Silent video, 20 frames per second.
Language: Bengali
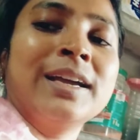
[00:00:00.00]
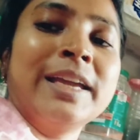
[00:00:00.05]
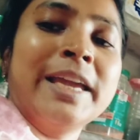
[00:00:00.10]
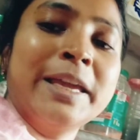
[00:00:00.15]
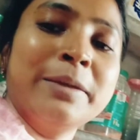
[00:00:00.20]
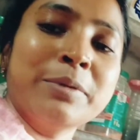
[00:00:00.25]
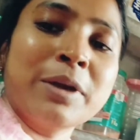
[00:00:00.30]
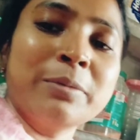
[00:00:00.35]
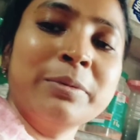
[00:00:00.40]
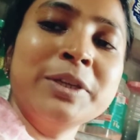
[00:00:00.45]
তো
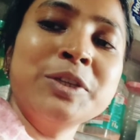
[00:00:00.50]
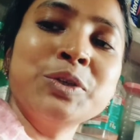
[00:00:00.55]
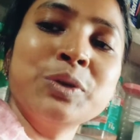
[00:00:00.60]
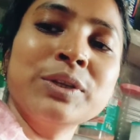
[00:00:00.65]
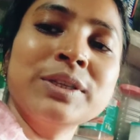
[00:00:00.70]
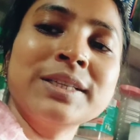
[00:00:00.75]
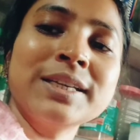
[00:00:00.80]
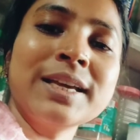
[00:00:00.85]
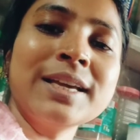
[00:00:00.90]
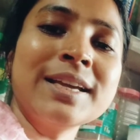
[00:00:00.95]
দেখো
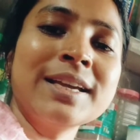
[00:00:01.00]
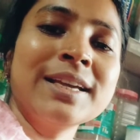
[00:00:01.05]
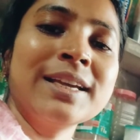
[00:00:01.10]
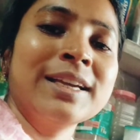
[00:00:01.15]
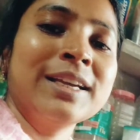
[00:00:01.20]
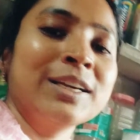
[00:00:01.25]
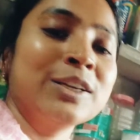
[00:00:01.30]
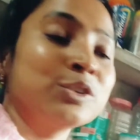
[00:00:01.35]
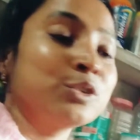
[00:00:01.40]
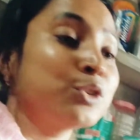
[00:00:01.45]
এখানে ডিমের
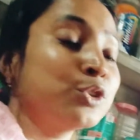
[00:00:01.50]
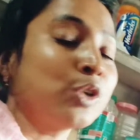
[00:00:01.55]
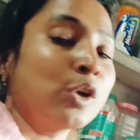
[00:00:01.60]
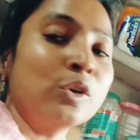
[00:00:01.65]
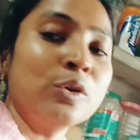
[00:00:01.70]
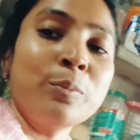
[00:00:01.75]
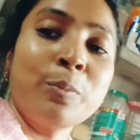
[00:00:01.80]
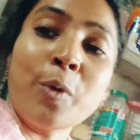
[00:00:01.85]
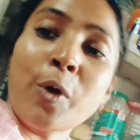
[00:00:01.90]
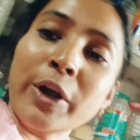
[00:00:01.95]
কারি একদম
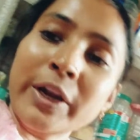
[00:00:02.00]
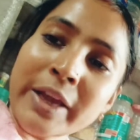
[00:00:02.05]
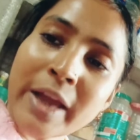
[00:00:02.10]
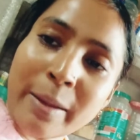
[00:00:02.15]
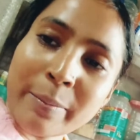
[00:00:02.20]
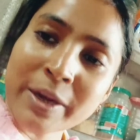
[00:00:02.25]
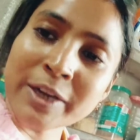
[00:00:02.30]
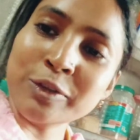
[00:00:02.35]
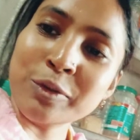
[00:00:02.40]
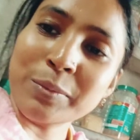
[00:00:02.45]
রেডি হয়ে
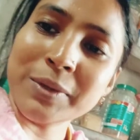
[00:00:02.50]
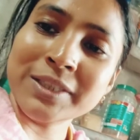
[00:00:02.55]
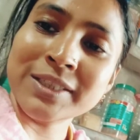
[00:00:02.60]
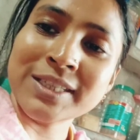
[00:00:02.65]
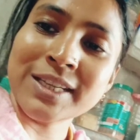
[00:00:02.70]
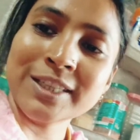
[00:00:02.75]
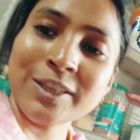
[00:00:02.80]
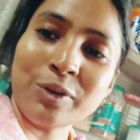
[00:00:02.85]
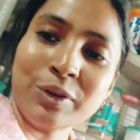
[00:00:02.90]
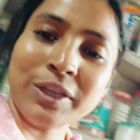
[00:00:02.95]
গেছে
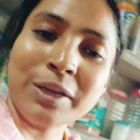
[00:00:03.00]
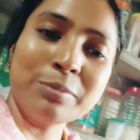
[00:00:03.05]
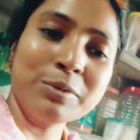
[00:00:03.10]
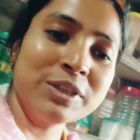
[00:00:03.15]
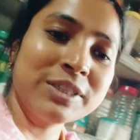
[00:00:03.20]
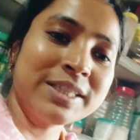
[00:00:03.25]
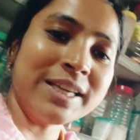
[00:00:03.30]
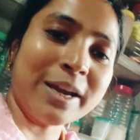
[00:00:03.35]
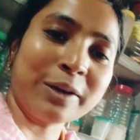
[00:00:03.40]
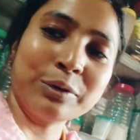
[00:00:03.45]
একদম মাখো
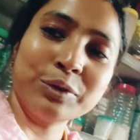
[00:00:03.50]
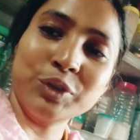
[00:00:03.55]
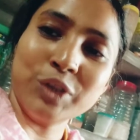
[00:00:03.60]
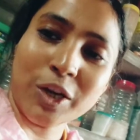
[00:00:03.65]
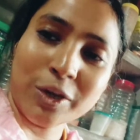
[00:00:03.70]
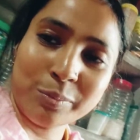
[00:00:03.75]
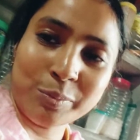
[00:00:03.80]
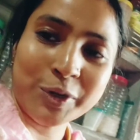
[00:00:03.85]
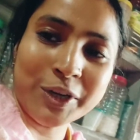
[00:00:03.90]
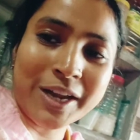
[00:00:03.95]
মাখো করে
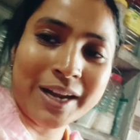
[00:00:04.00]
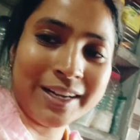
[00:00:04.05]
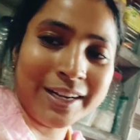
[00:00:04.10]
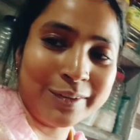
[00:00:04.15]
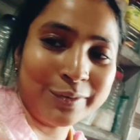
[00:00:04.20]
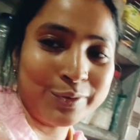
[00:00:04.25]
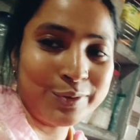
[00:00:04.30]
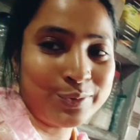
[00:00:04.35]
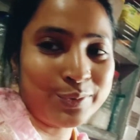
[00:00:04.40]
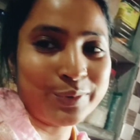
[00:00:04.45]
করেছি
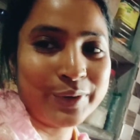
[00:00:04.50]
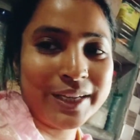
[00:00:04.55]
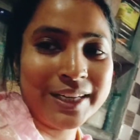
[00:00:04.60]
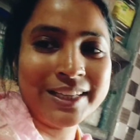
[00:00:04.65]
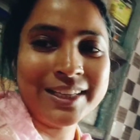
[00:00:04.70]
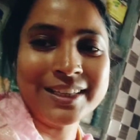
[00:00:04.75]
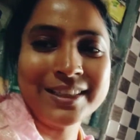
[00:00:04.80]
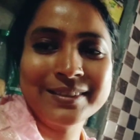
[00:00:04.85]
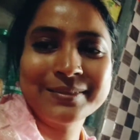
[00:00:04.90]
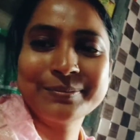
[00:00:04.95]
কোনো রকম
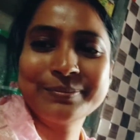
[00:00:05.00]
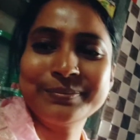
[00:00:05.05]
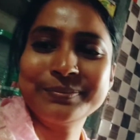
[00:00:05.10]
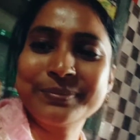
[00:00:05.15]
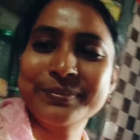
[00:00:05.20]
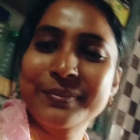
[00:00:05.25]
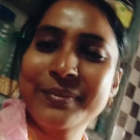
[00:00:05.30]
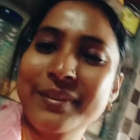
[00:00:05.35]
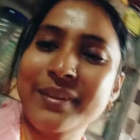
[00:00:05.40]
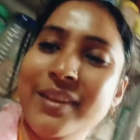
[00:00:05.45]
গ্রেভি টেভি নেই
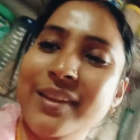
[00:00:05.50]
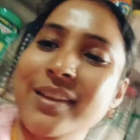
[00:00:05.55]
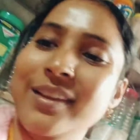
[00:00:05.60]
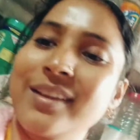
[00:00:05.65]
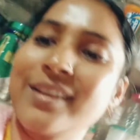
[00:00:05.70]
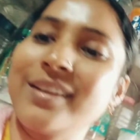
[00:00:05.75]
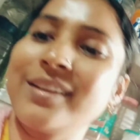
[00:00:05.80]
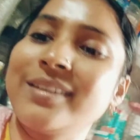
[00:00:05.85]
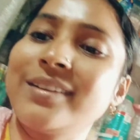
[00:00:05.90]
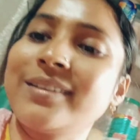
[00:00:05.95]

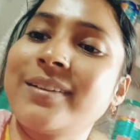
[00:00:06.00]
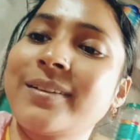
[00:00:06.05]
এরকমই